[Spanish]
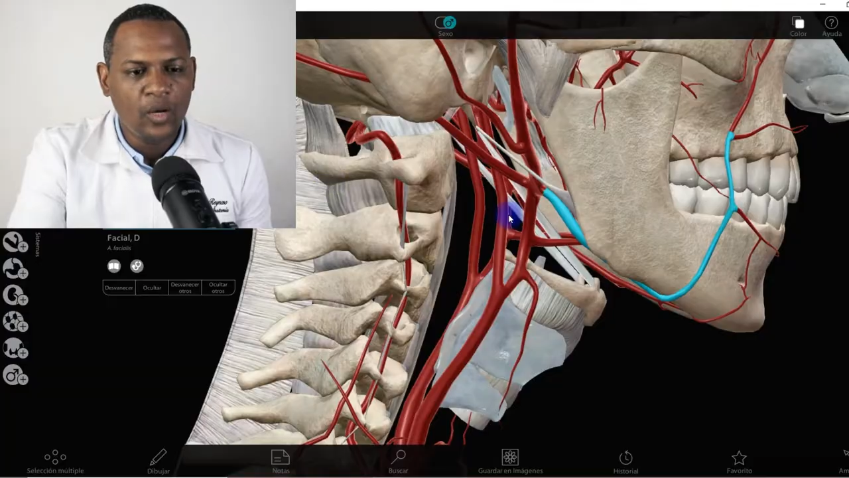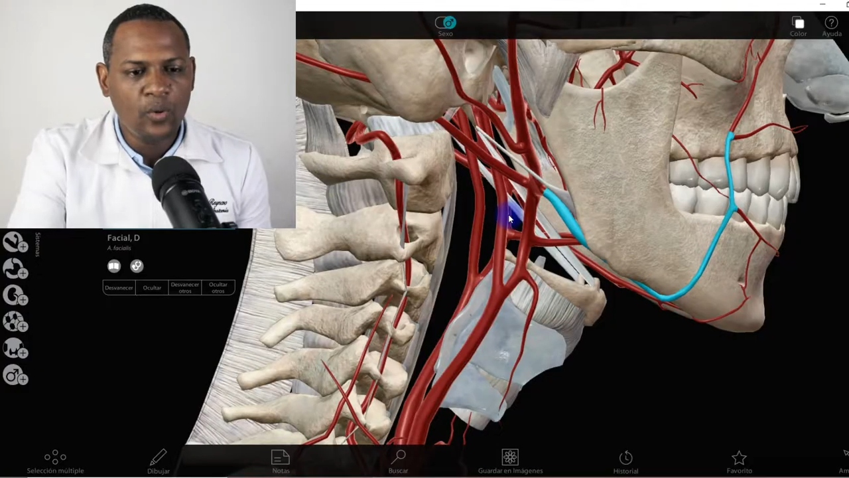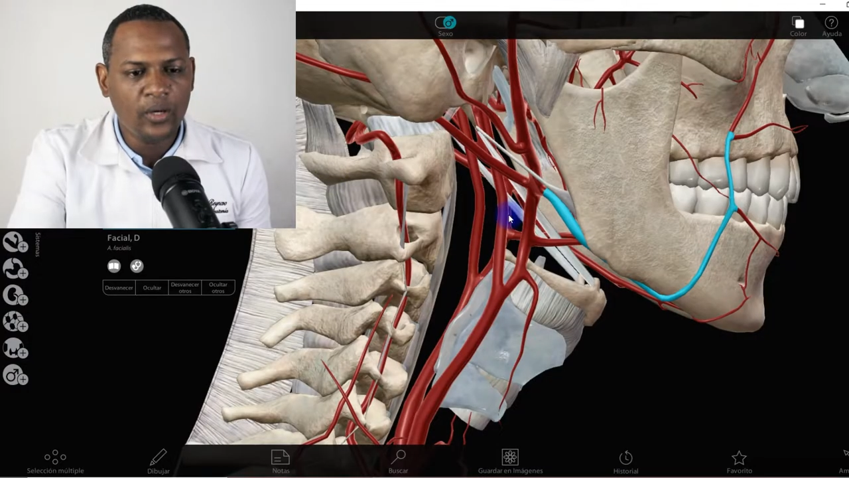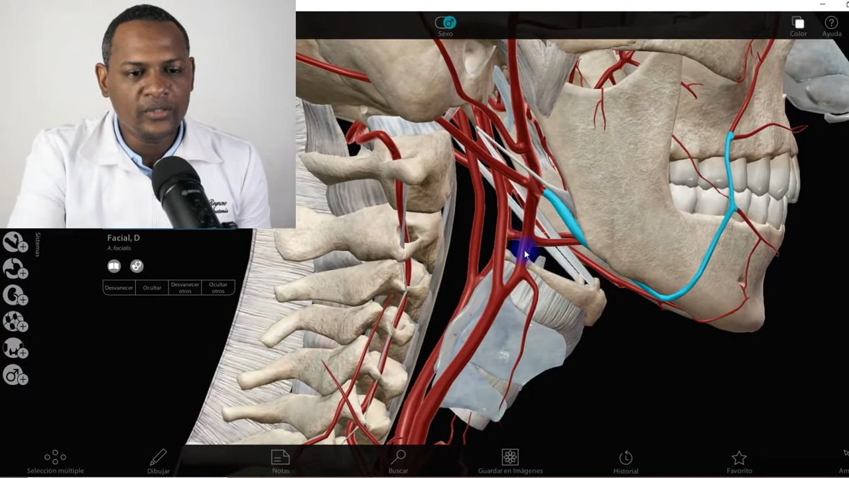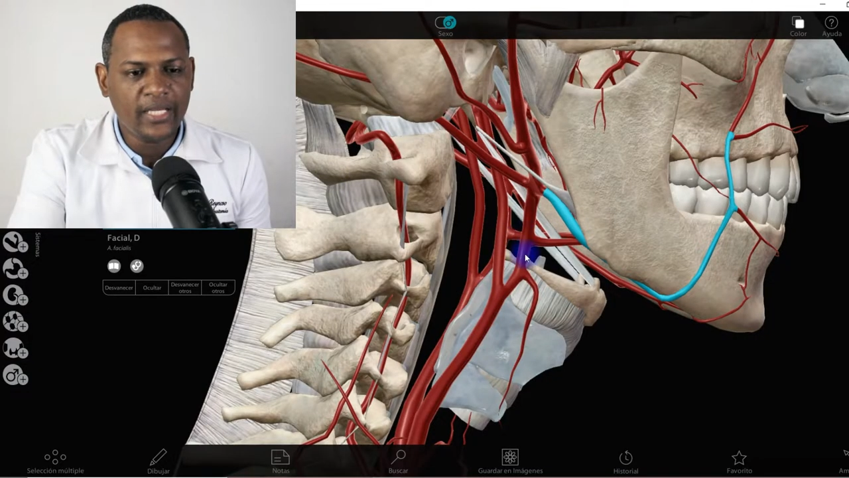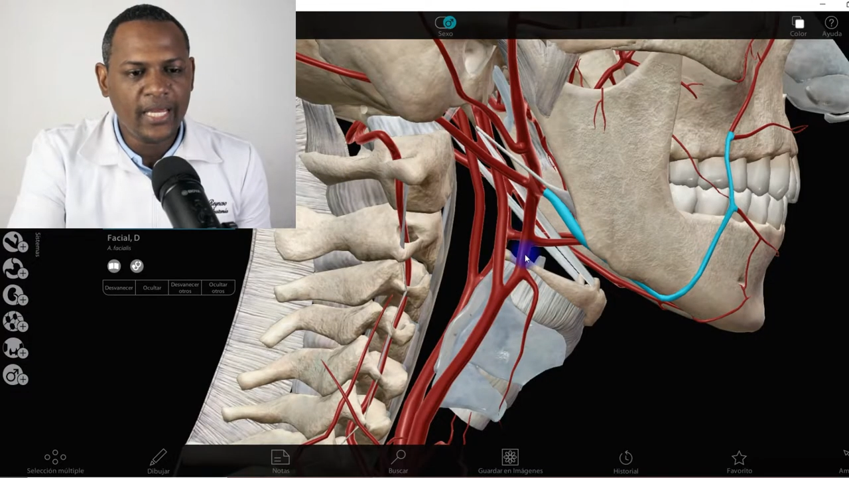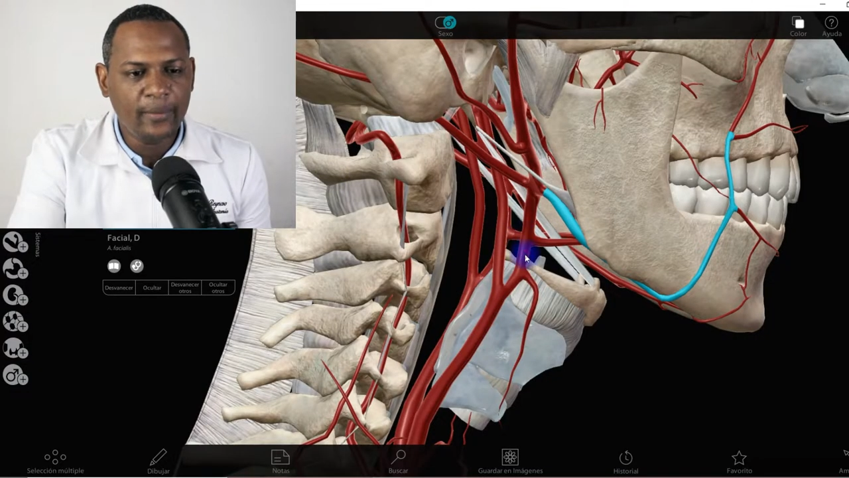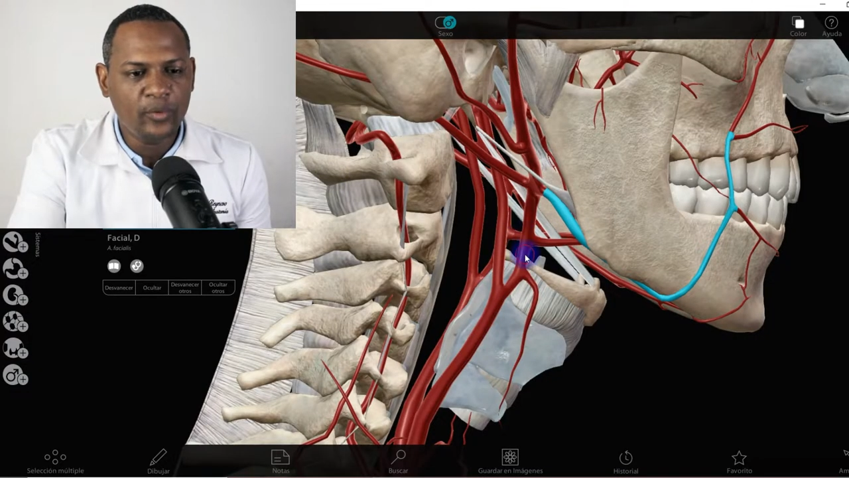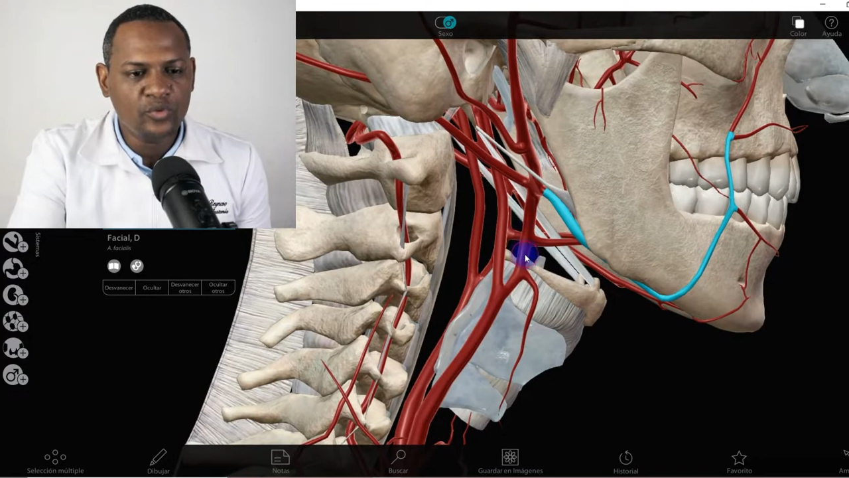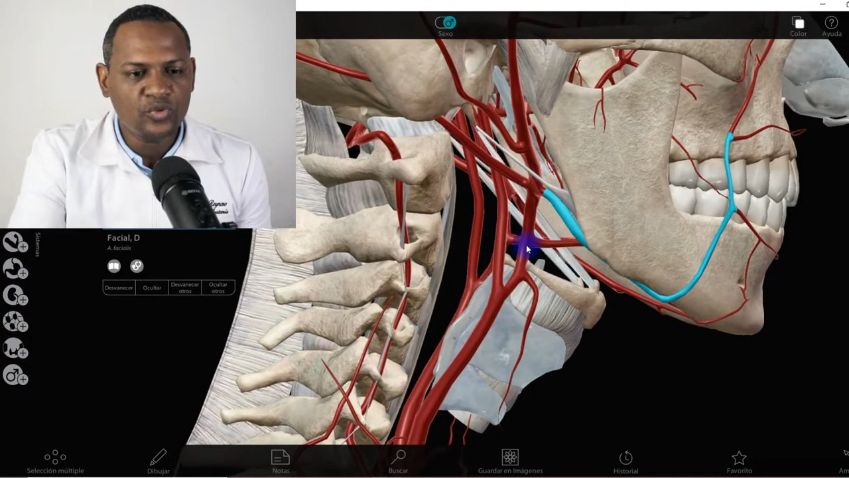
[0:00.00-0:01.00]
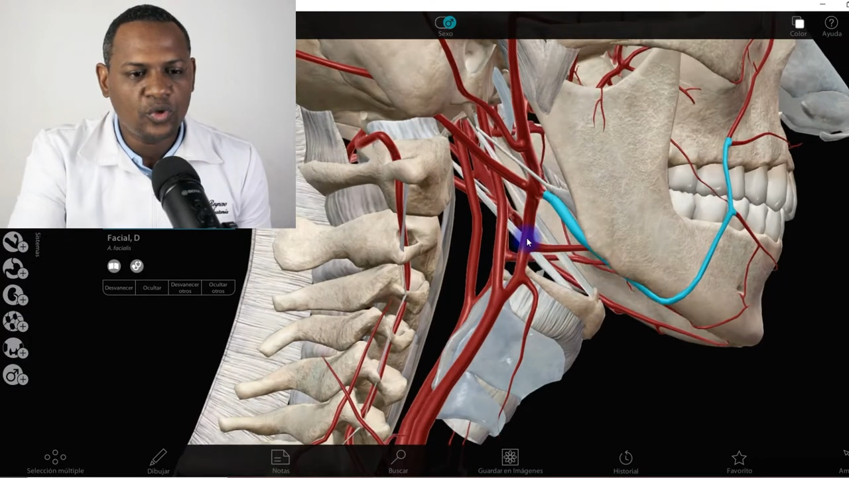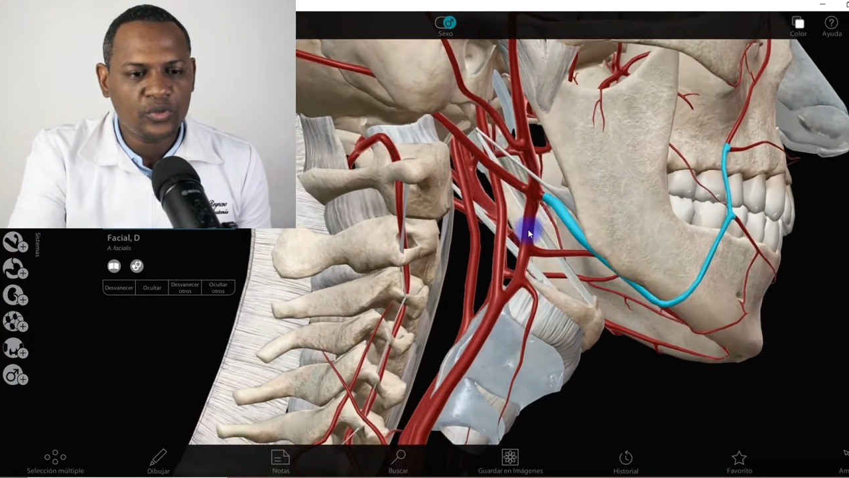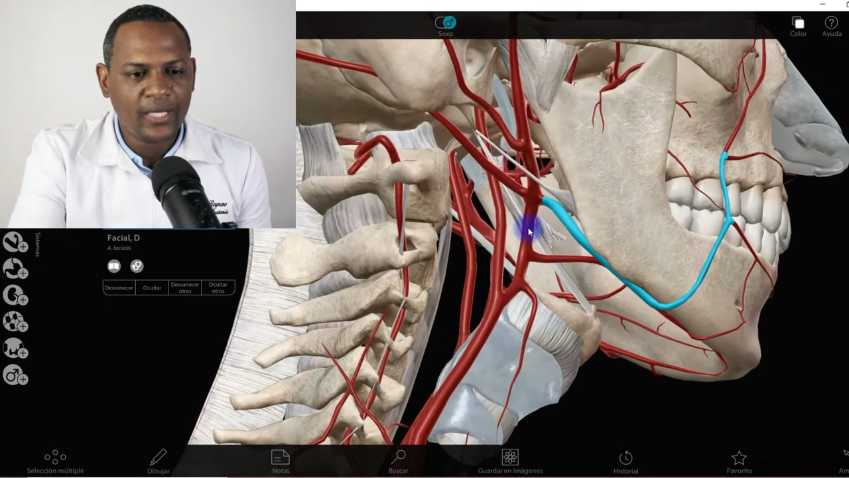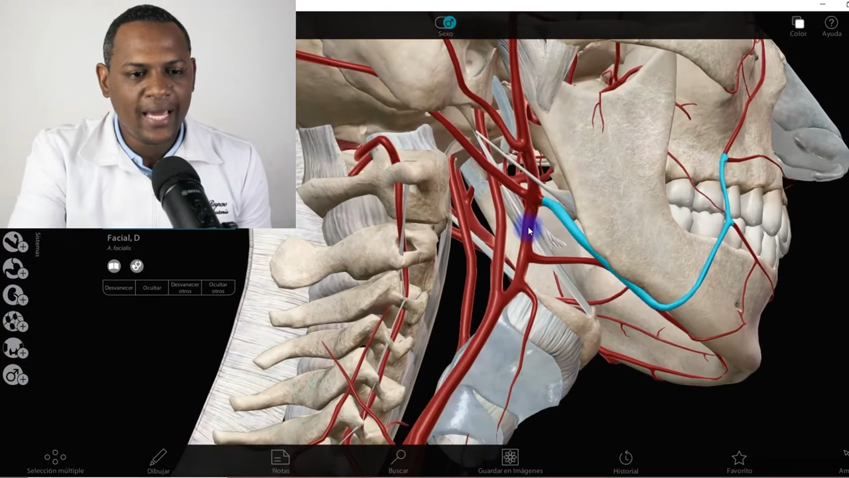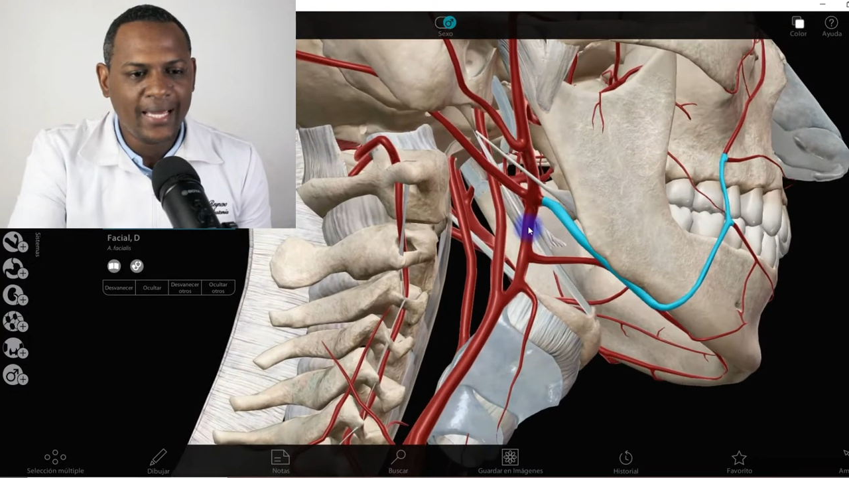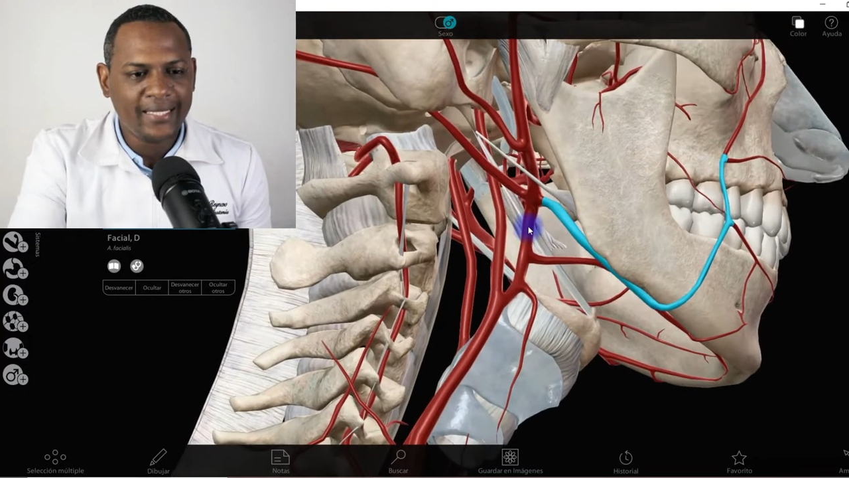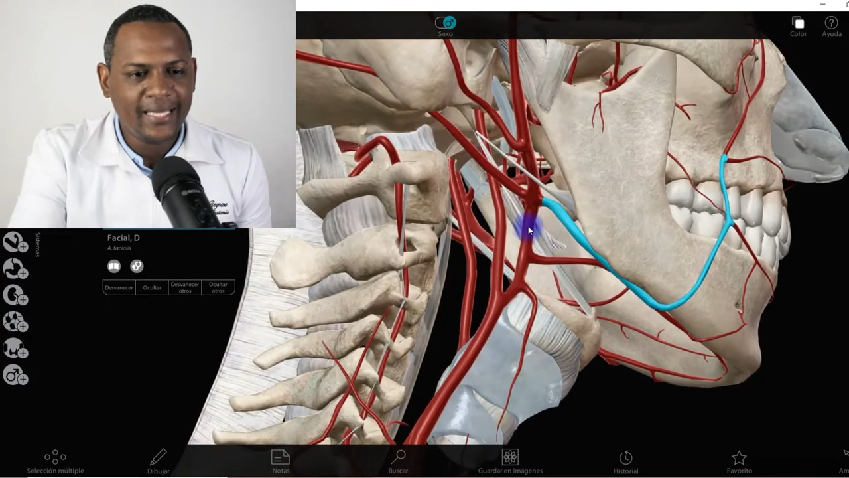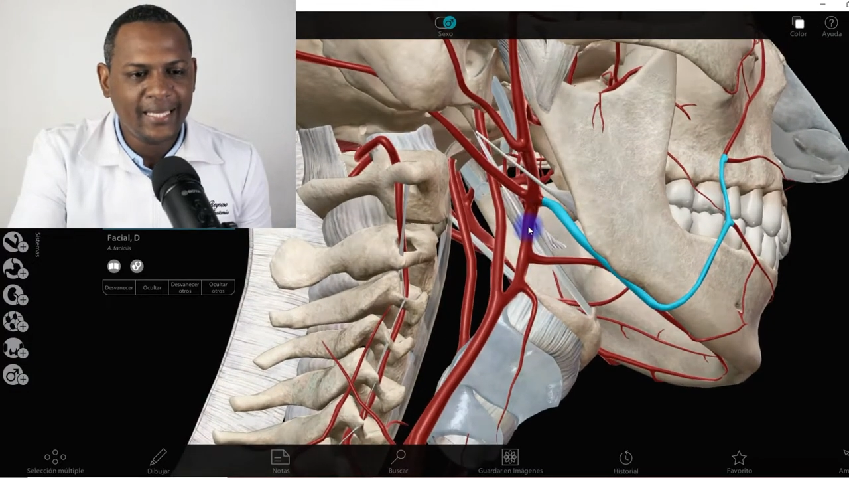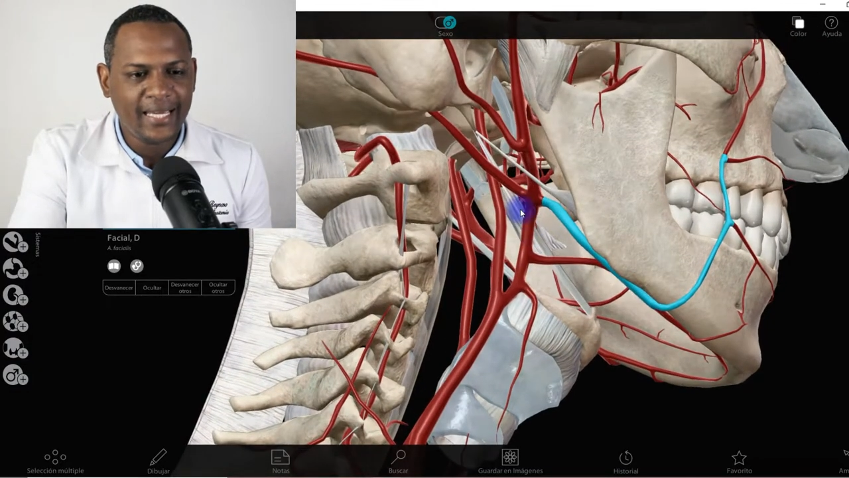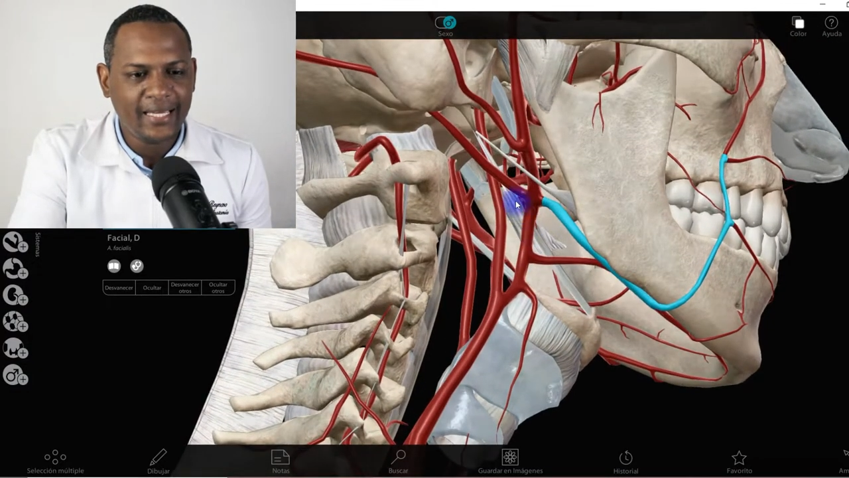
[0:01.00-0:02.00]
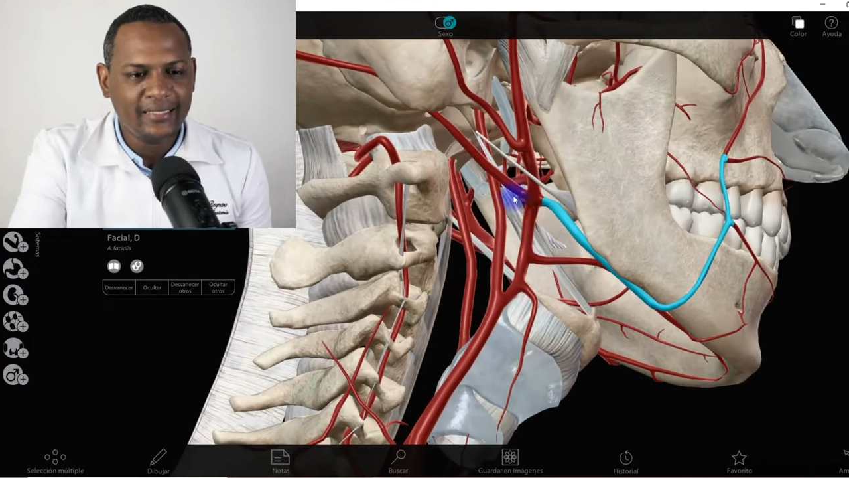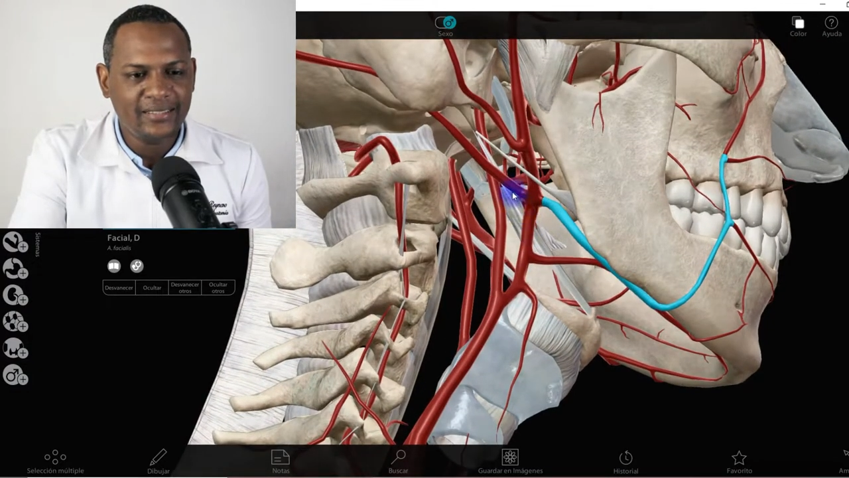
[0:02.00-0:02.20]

Luego tenemos otra arteria,